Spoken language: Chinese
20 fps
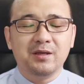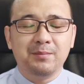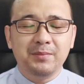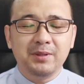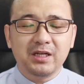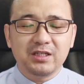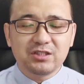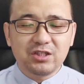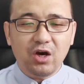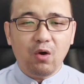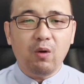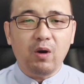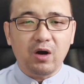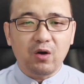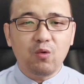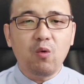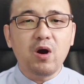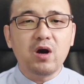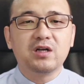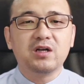们的交往
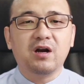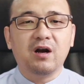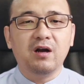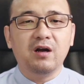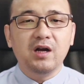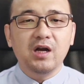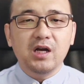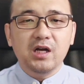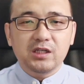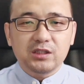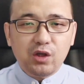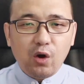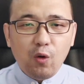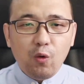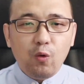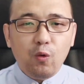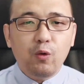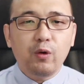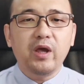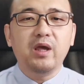过程
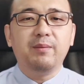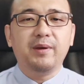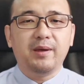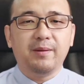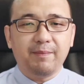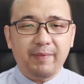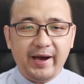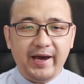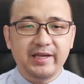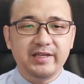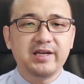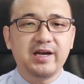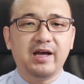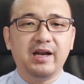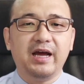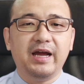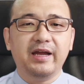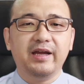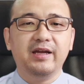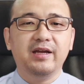都会被拍下
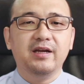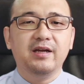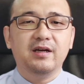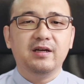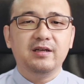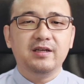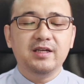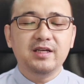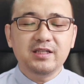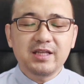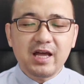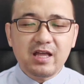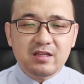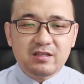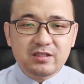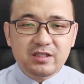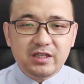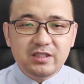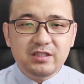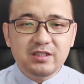来。一旦
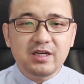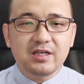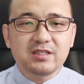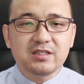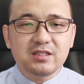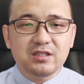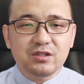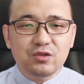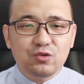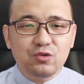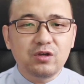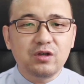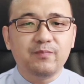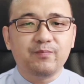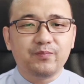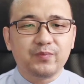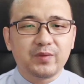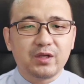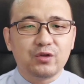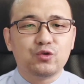这些资
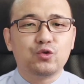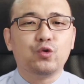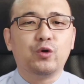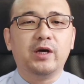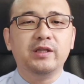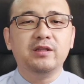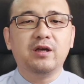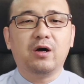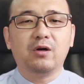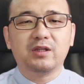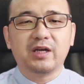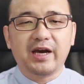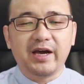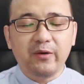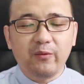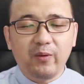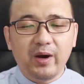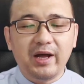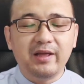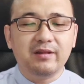讯传到台
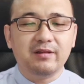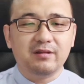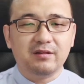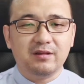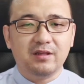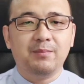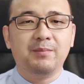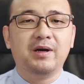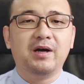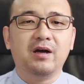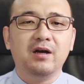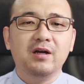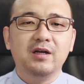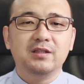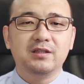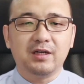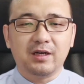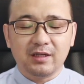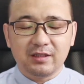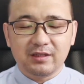湾，那么
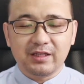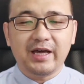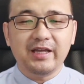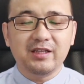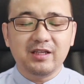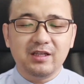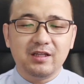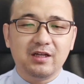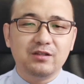等待你的